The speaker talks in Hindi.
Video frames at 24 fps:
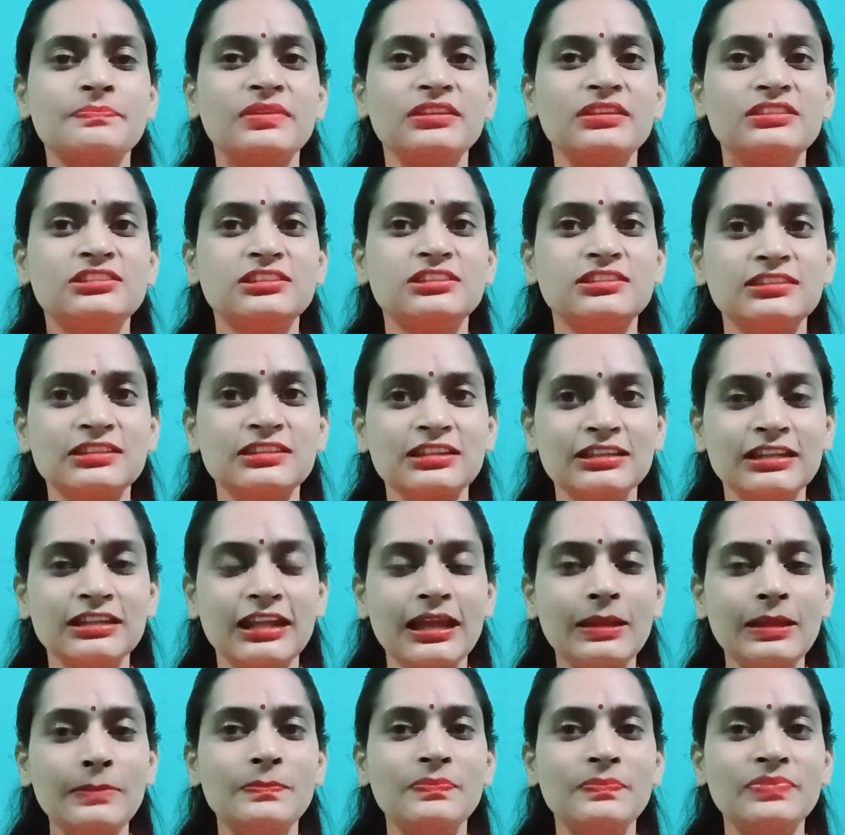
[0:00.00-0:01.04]
पे जितने
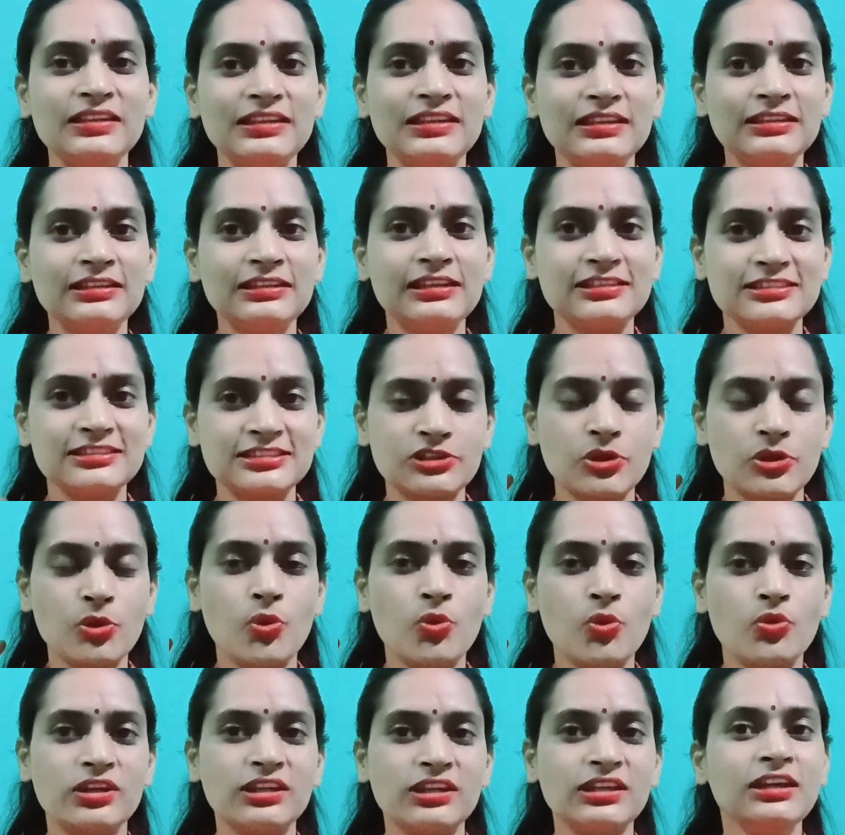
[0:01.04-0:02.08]
भी डस्ट
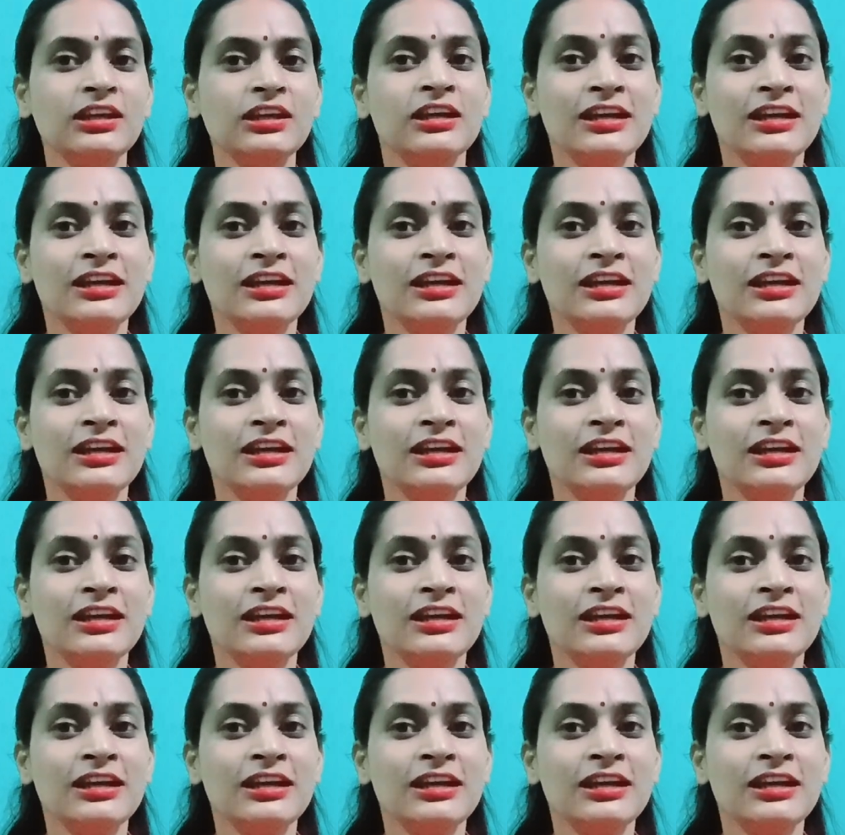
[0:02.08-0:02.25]
होगी